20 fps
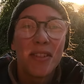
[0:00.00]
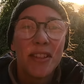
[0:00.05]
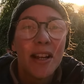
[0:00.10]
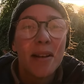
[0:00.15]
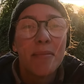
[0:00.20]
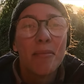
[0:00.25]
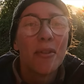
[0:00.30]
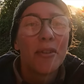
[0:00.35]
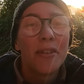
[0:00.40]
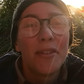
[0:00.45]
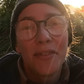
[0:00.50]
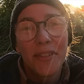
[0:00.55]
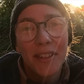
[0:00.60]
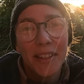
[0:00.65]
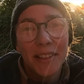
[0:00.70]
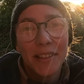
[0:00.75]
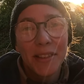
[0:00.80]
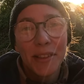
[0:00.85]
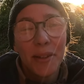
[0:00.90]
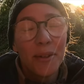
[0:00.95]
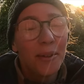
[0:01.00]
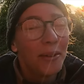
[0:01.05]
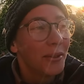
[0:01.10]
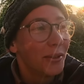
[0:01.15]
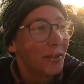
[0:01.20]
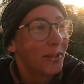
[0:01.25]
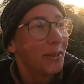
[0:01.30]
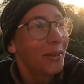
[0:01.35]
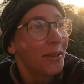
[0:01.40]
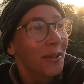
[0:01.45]
finalement il fait un temps
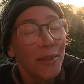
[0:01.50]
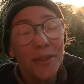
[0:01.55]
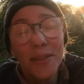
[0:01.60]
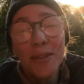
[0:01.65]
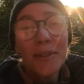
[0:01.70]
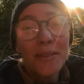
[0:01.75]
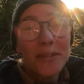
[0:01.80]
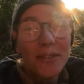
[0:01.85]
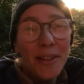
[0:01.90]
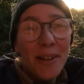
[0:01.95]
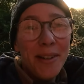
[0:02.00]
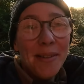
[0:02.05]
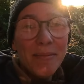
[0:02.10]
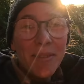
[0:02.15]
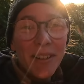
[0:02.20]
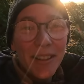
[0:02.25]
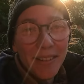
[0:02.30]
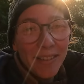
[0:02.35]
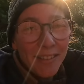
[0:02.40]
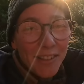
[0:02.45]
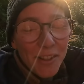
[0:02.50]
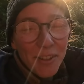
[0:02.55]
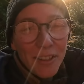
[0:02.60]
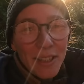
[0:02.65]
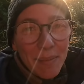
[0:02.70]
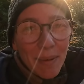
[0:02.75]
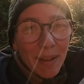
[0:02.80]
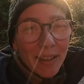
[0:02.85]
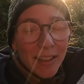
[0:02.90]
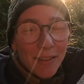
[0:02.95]
de novembre. Je
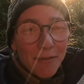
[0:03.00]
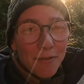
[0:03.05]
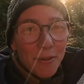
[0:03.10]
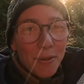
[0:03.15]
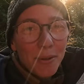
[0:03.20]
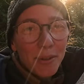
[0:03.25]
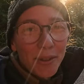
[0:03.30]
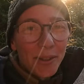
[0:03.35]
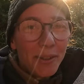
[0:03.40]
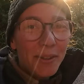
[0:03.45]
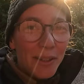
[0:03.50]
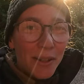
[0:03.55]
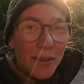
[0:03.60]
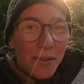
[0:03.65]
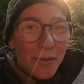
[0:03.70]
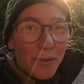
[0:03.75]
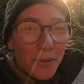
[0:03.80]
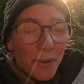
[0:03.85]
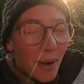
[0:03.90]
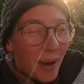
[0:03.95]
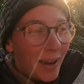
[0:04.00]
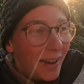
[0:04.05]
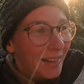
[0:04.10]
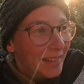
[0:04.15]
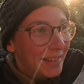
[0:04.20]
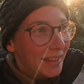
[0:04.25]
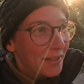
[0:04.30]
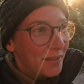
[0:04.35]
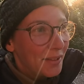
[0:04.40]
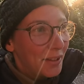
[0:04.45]
sais pas si vous ressentez le froid
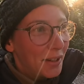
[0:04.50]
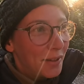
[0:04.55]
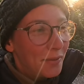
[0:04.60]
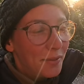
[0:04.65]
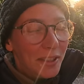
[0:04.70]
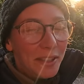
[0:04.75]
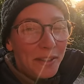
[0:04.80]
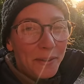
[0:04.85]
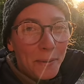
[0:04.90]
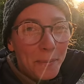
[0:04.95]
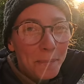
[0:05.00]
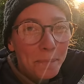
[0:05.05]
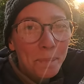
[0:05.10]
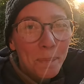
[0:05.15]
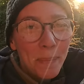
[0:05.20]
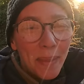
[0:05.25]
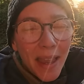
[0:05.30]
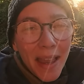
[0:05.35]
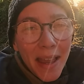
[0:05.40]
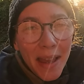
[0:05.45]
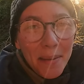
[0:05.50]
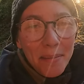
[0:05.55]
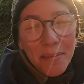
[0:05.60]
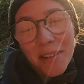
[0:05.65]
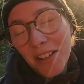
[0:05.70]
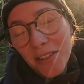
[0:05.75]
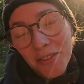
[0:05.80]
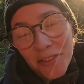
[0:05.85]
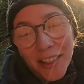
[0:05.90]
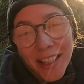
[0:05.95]
à travers la vidéo,
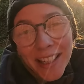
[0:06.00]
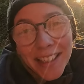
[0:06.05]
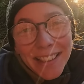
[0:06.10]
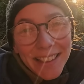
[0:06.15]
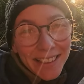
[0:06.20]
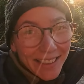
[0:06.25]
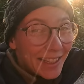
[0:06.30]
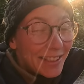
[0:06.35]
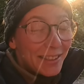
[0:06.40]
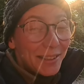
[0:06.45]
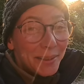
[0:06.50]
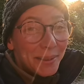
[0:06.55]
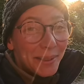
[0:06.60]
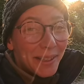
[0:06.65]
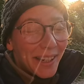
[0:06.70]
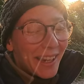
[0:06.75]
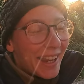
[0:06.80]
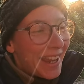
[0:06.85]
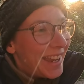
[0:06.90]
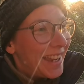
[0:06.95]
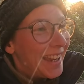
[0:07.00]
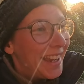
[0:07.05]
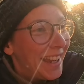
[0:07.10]
mais il fait 7 degrés.